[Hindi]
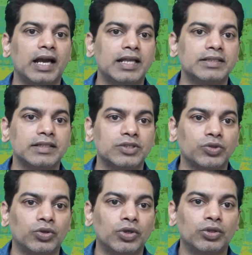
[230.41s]
आंसर इज
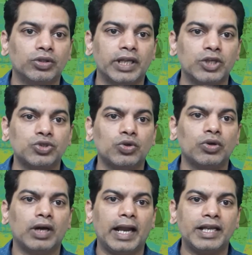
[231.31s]
नो तो देर इज नो
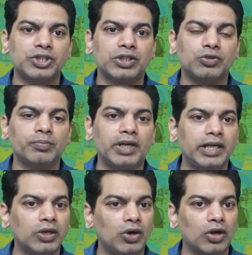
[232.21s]
एडिशन टू
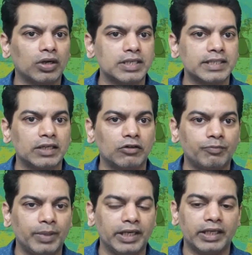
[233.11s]
बिल्डिंग और सेल ऑफ
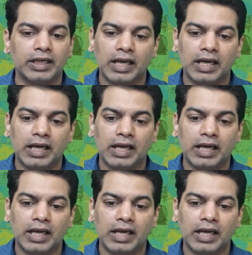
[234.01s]
बिल्डिंग